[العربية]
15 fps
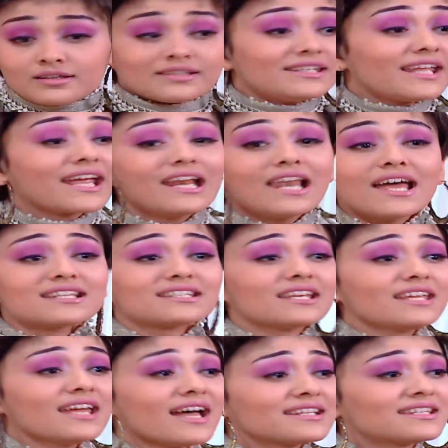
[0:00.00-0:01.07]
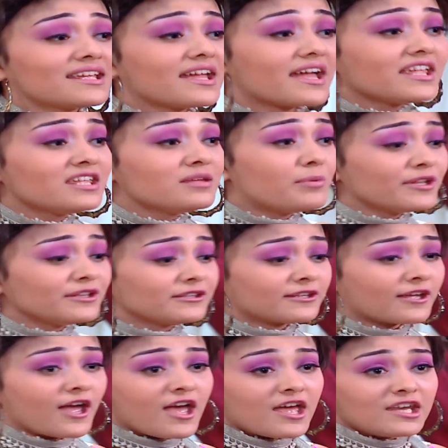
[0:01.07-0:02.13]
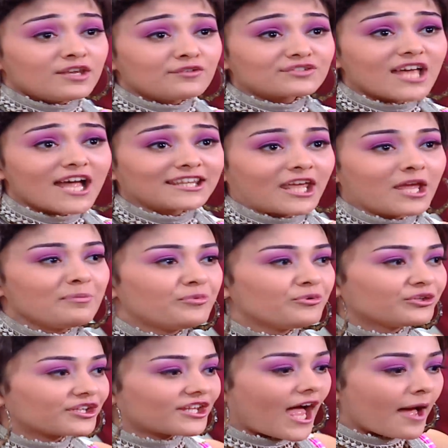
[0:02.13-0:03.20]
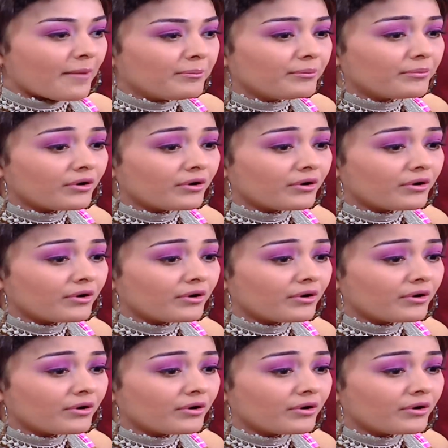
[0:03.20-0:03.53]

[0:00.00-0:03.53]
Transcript: نجلاء زيها زي اي بنت نفسها تحب وتتحب